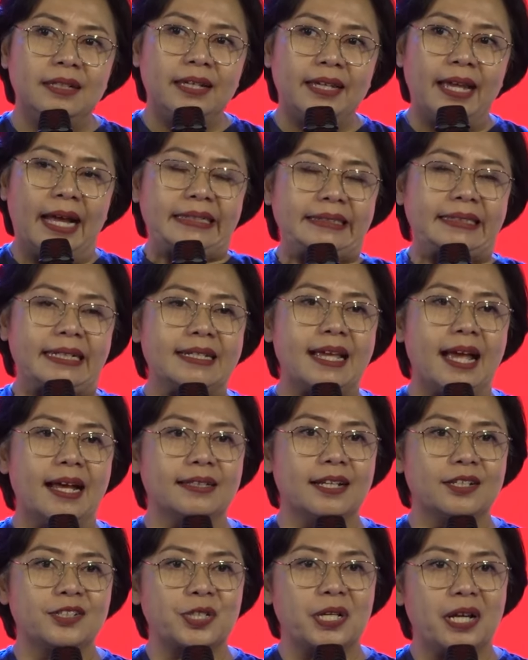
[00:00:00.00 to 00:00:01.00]
yang
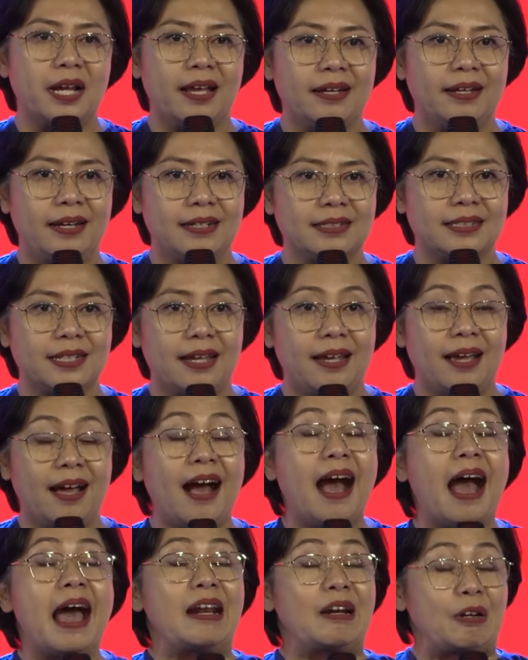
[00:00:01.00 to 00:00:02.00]
ternyata saudara dan saya
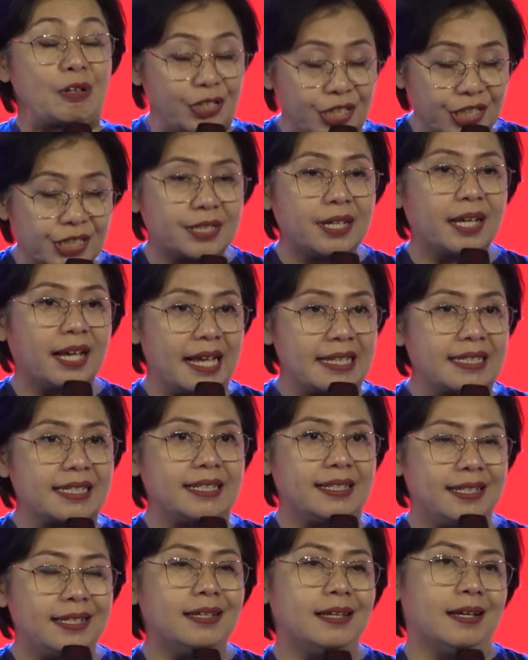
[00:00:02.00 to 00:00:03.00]
harus dekati
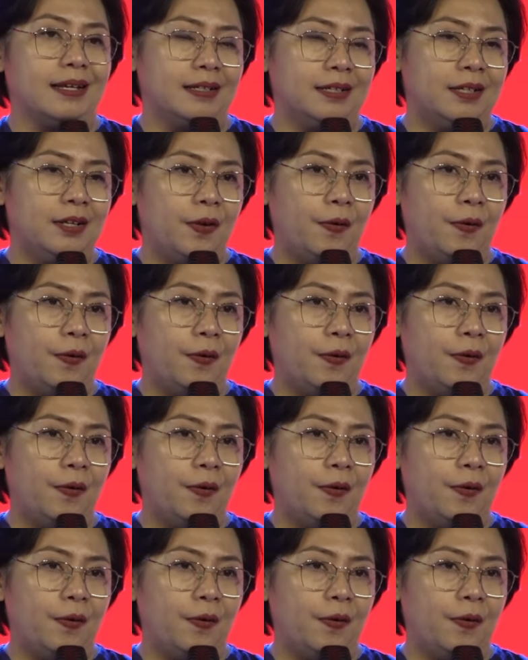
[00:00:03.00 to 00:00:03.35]
dia